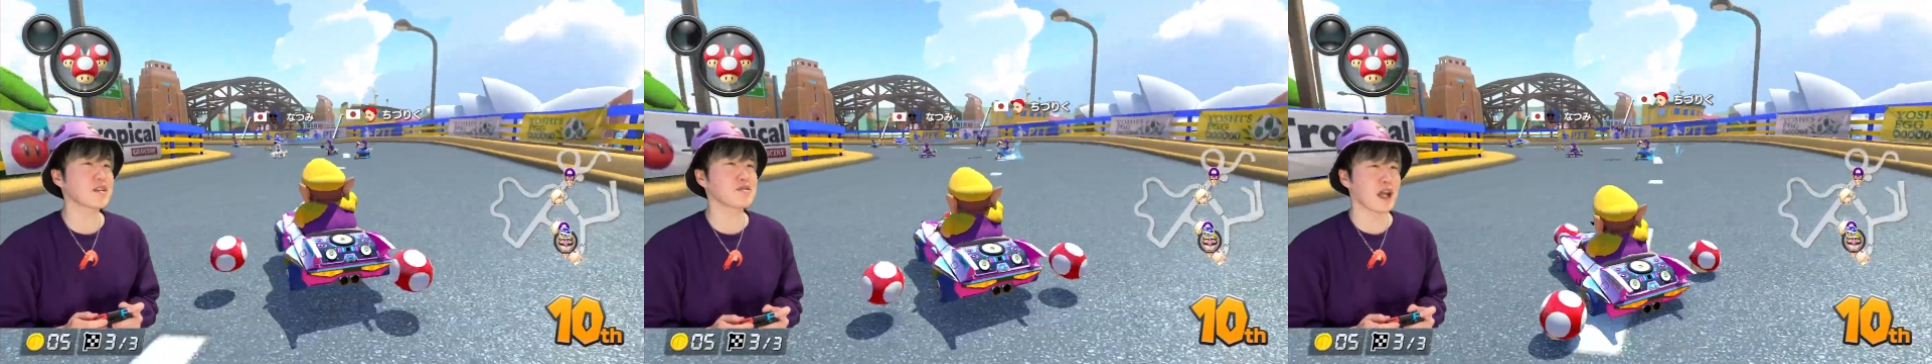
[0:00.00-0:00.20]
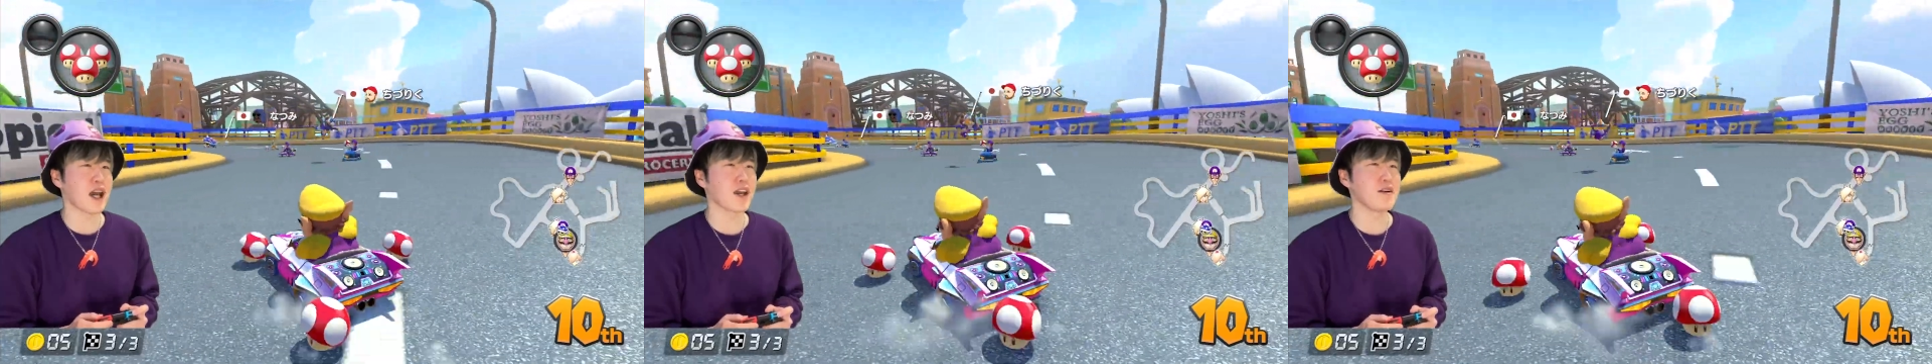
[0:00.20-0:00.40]

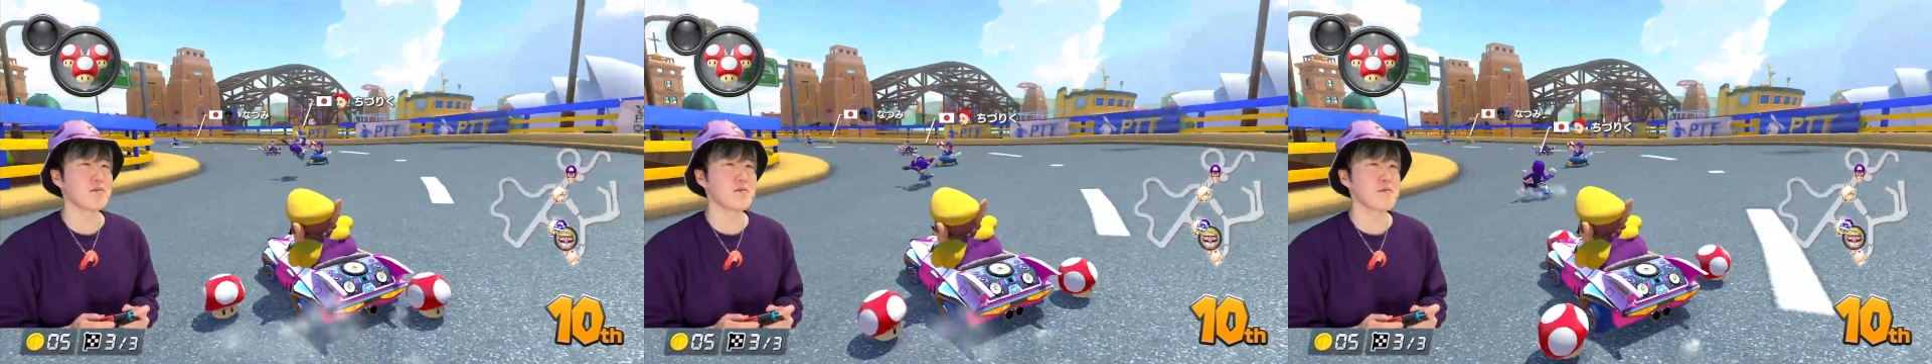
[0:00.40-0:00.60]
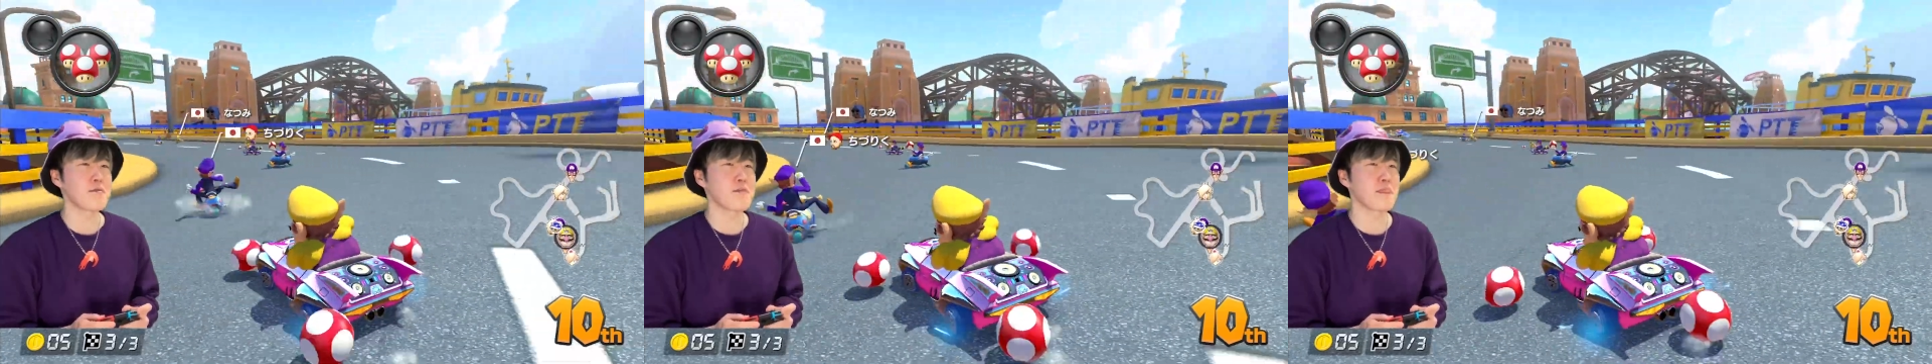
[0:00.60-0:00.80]
ぐらい。
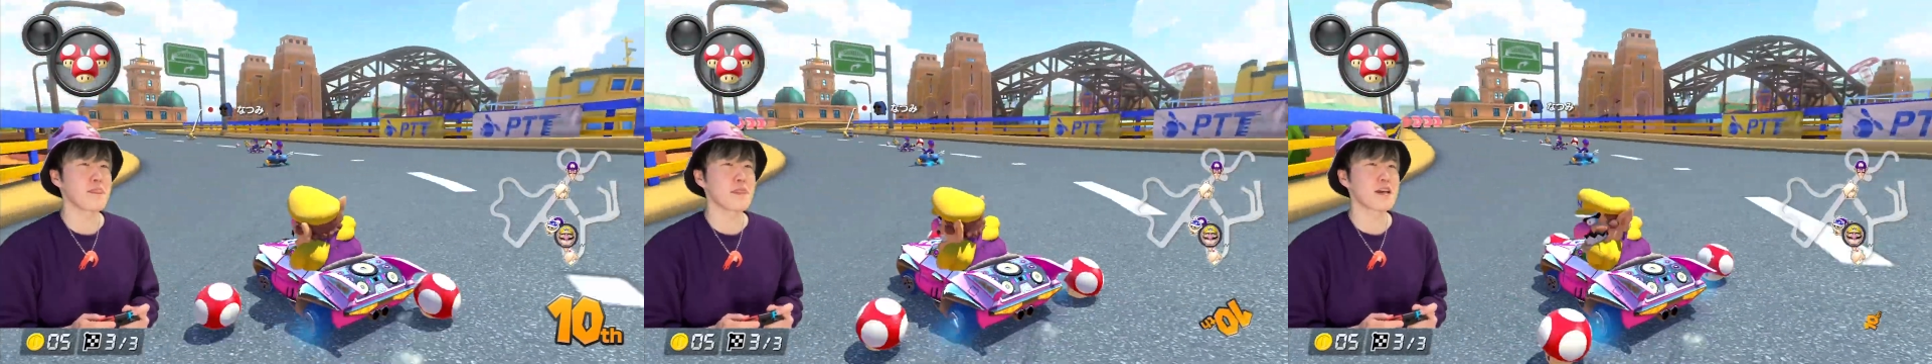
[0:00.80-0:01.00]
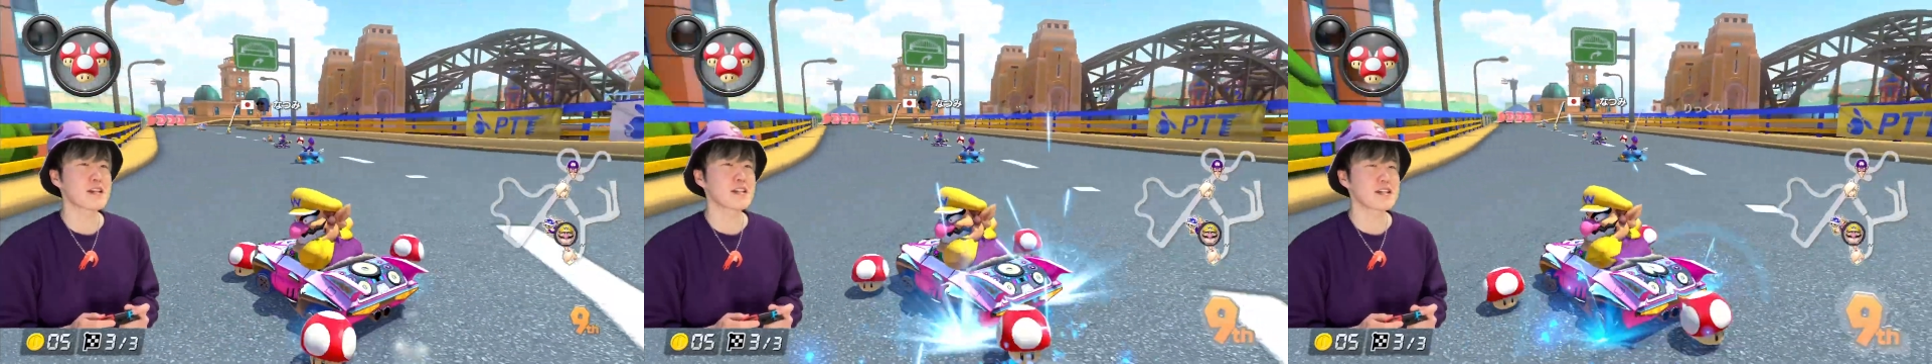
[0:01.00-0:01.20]

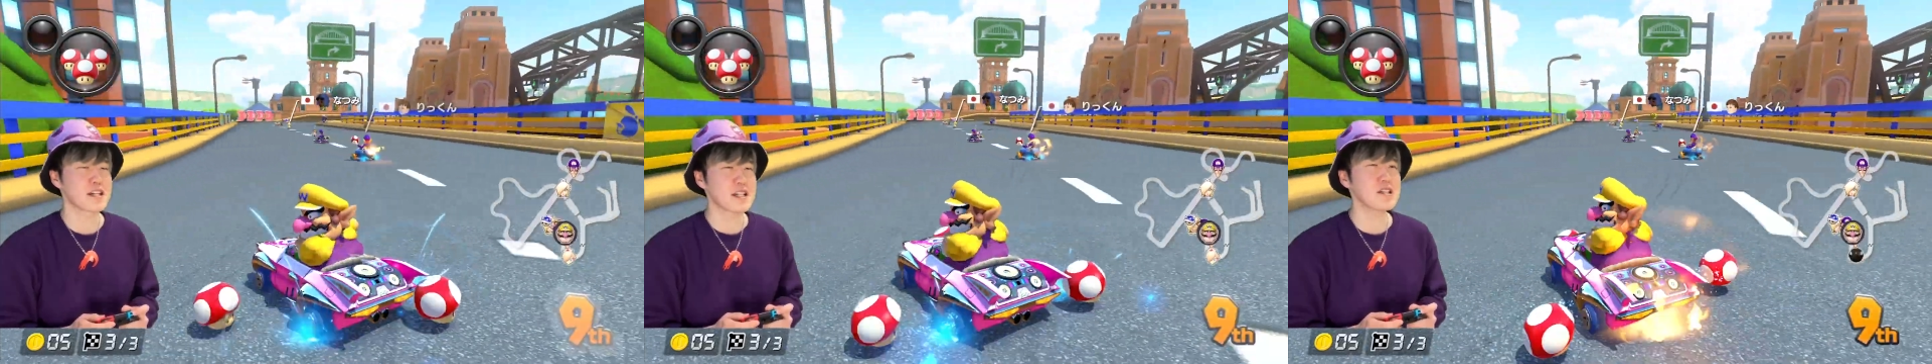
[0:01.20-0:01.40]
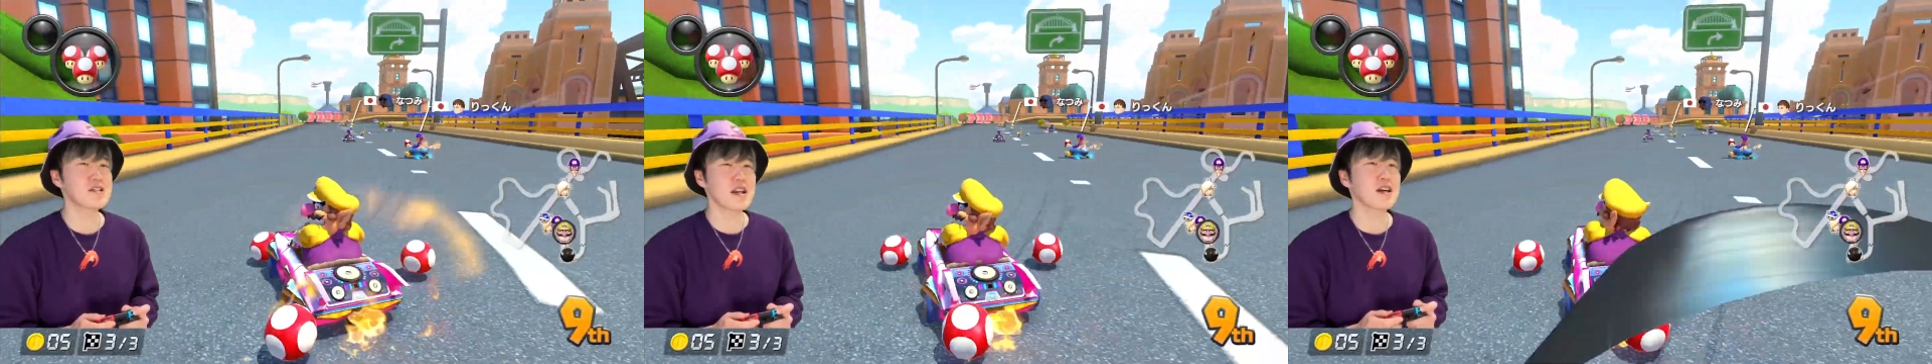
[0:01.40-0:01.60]

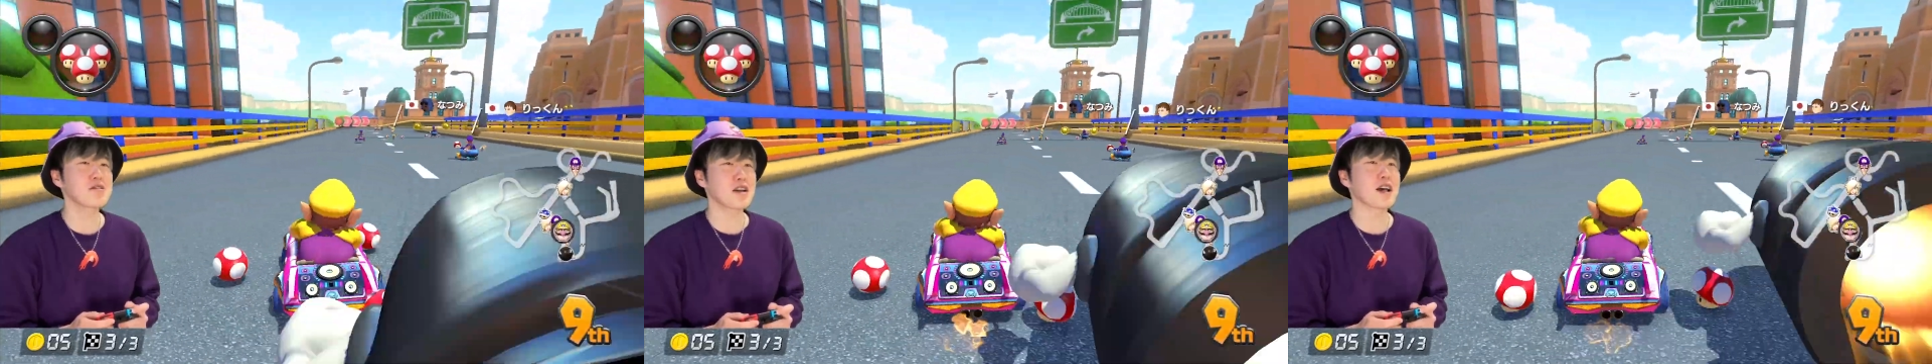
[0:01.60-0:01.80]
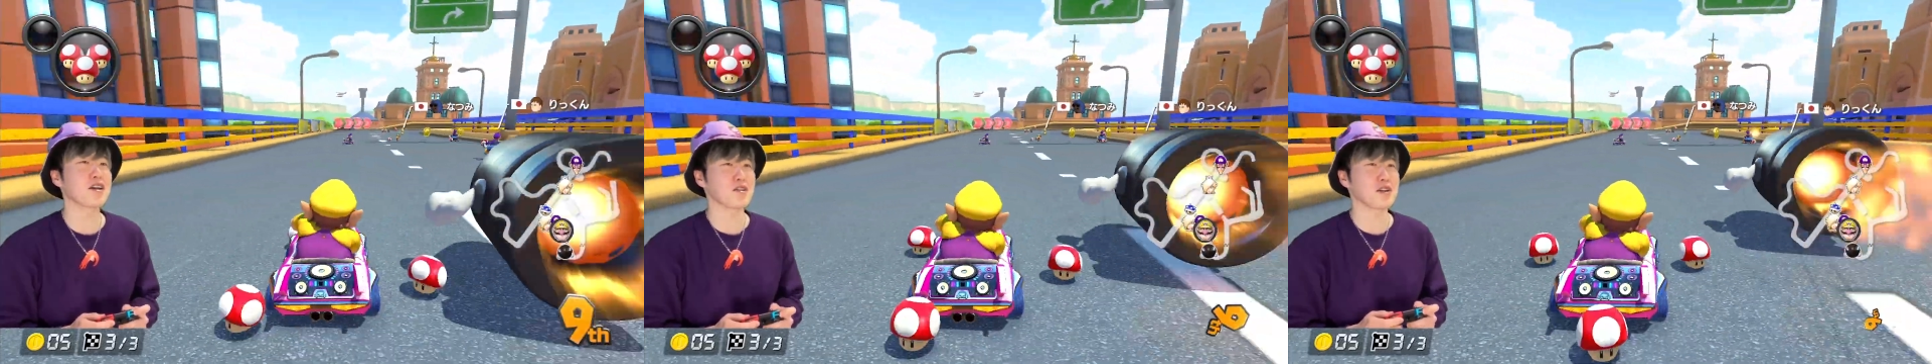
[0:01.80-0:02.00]
絆
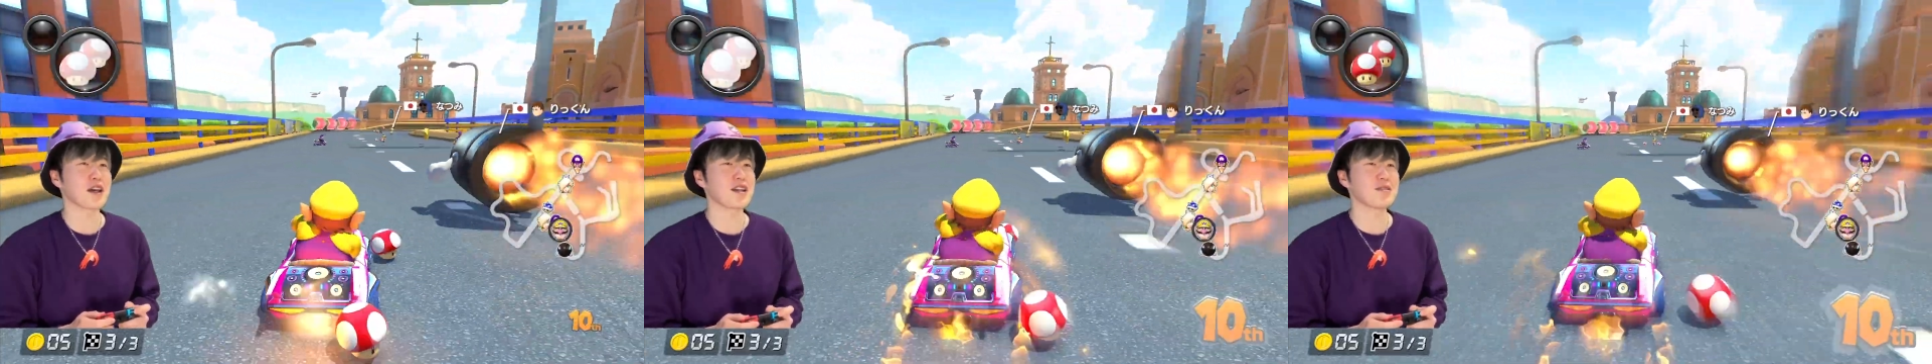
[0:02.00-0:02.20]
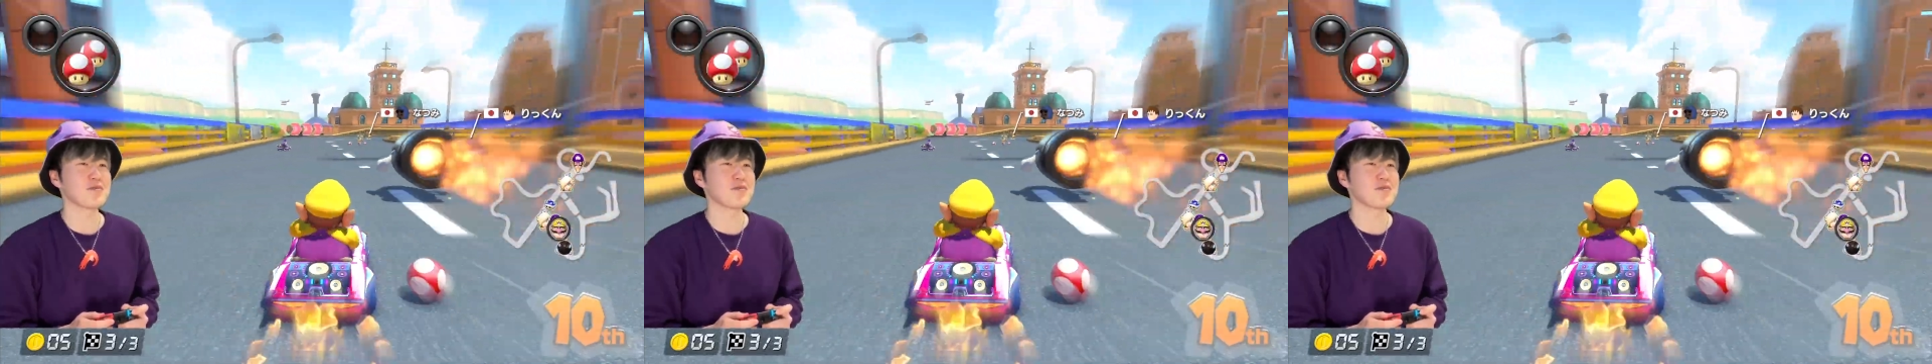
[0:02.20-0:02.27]
ぐらいよね。